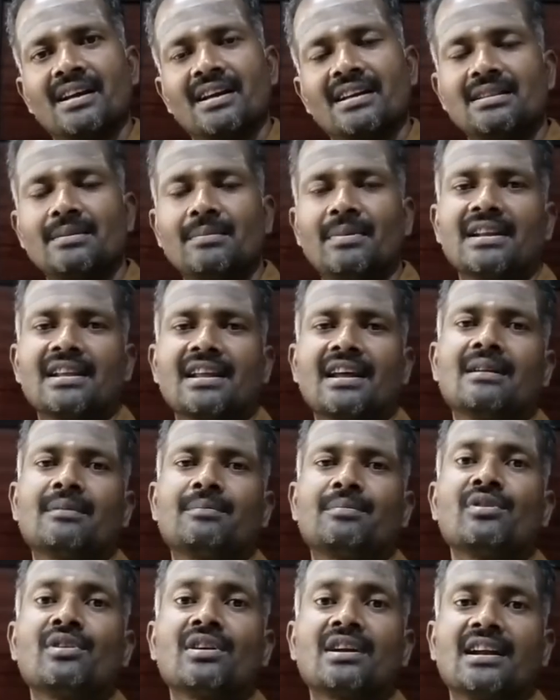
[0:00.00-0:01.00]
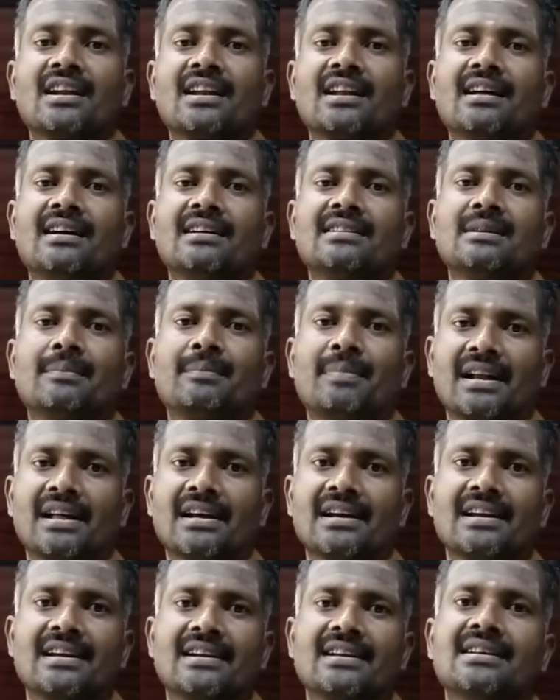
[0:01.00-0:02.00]
இந்த மாதிரியான பொருட்கள்லாம் இந்த
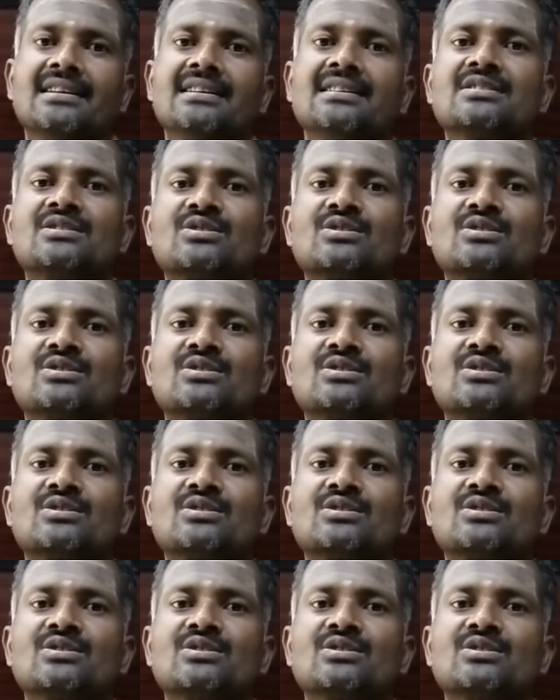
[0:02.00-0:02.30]
பழங்கள்ல